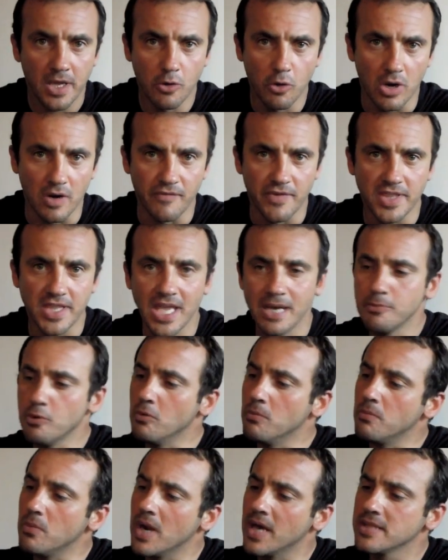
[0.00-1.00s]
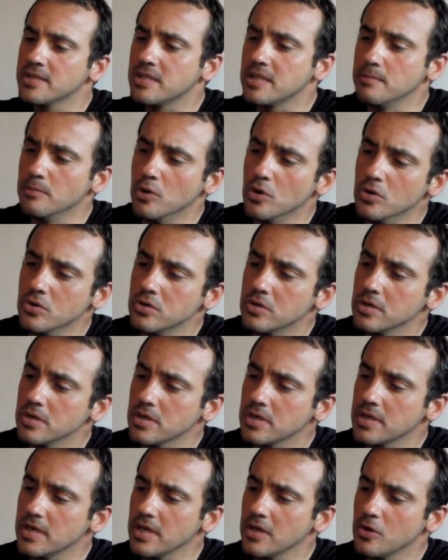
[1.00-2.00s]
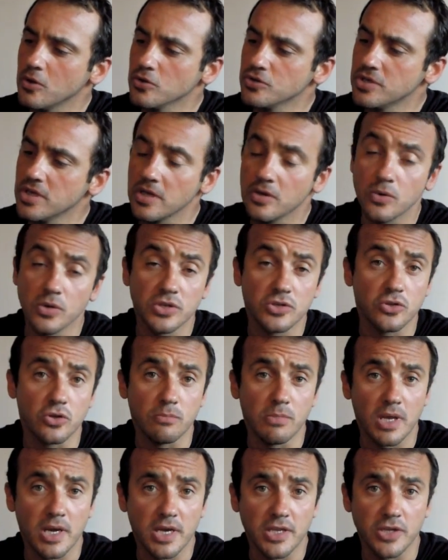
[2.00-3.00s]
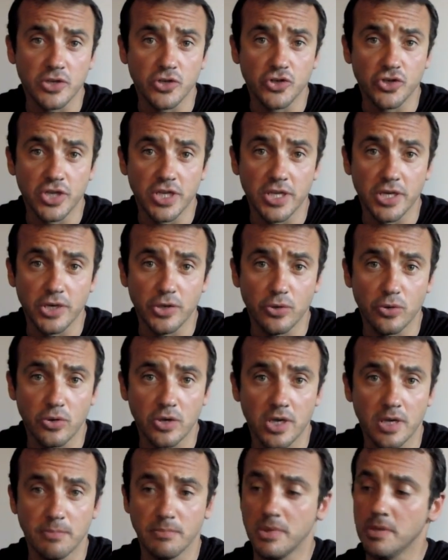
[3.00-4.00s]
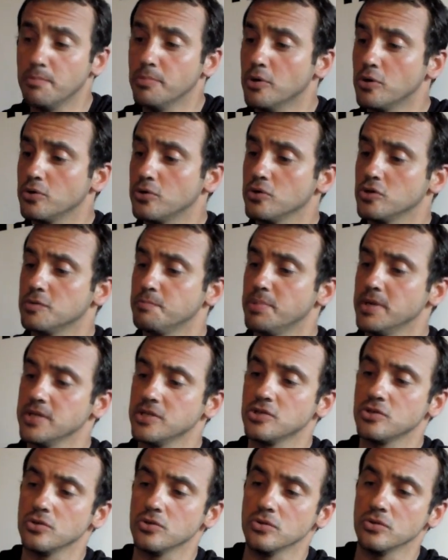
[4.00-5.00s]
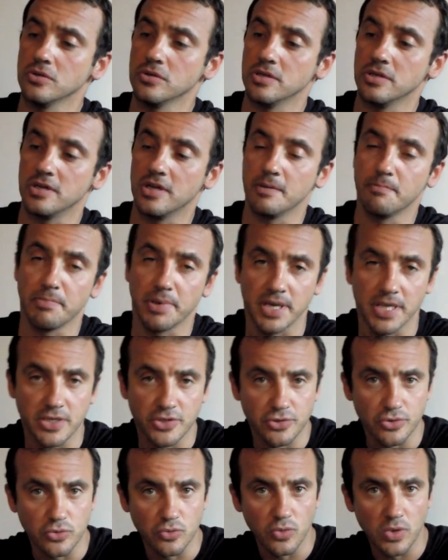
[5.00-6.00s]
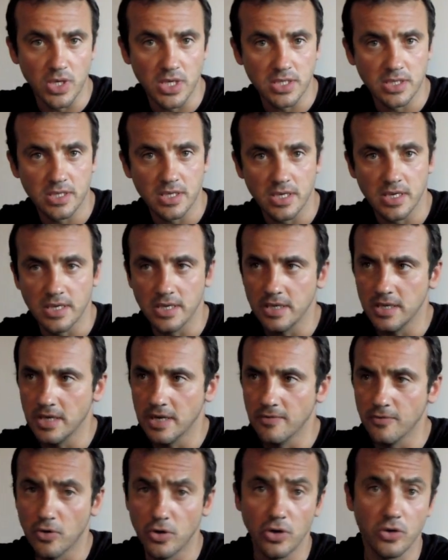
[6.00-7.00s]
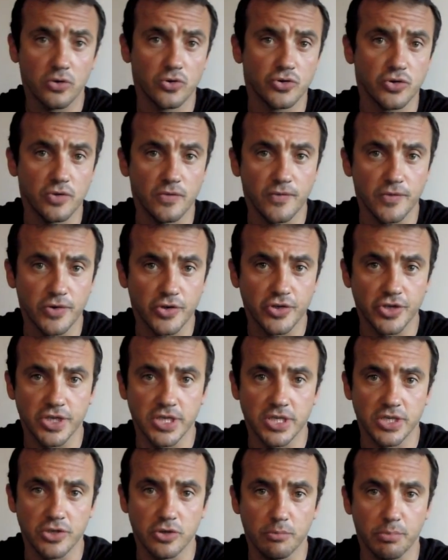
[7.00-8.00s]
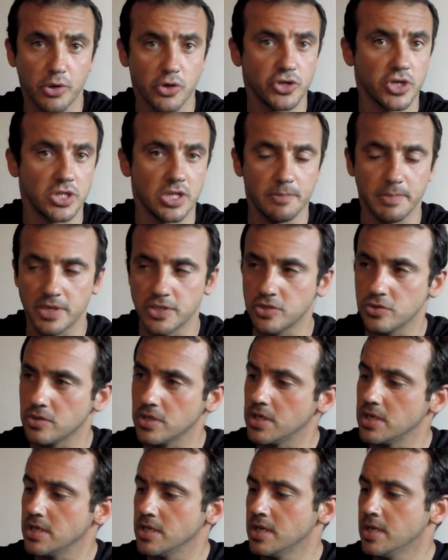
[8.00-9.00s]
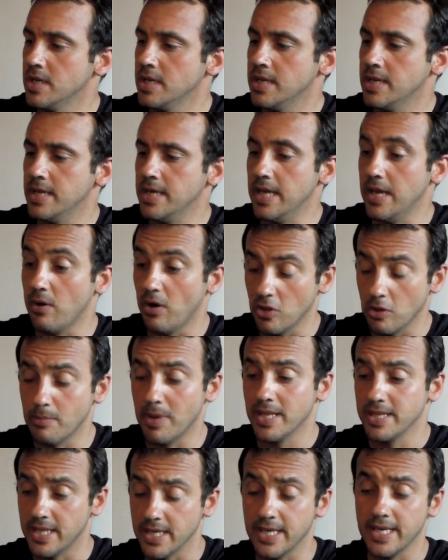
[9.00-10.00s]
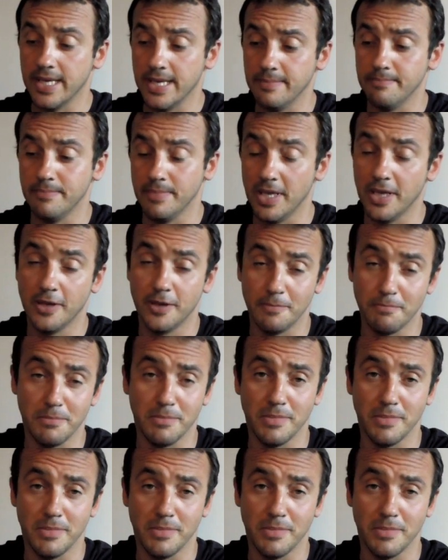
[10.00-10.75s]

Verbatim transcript: allora vediamo un attimo che cos'è questo marchingegno che mi porto spesso appresso durante i lavori con Shield for Change o progetti personali. È una domanda che mi,